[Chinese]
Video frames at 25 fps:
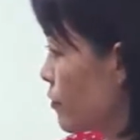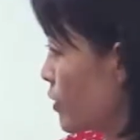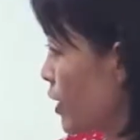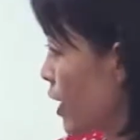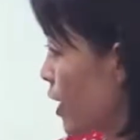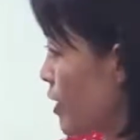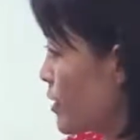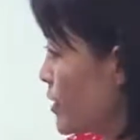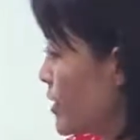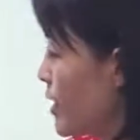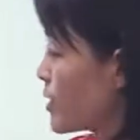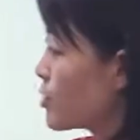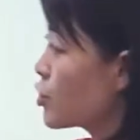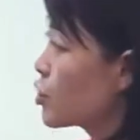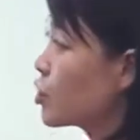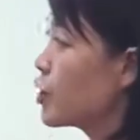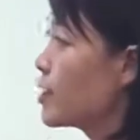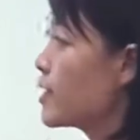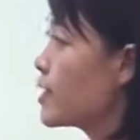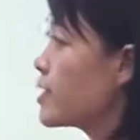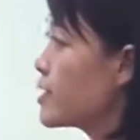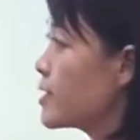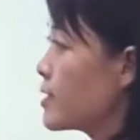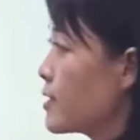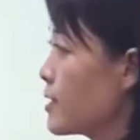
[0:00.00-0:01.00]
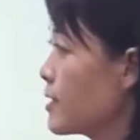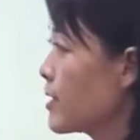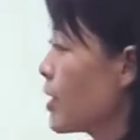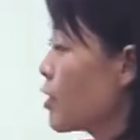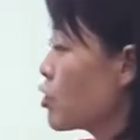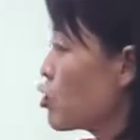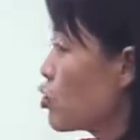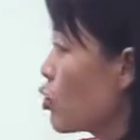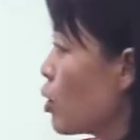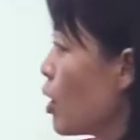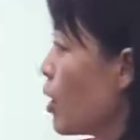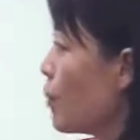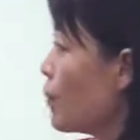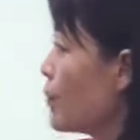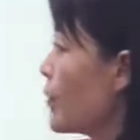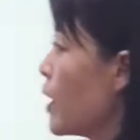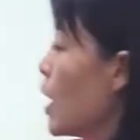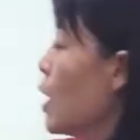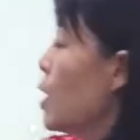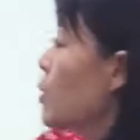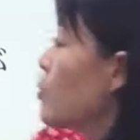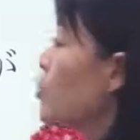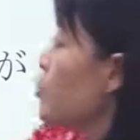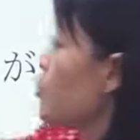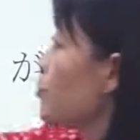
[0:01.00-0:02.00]
看一下这个例子，他说，
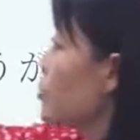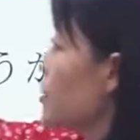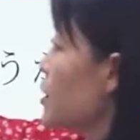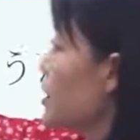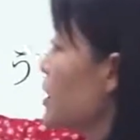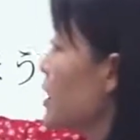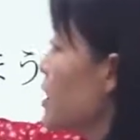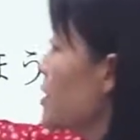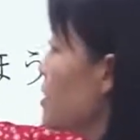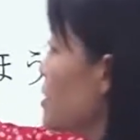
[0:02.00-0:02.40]
有り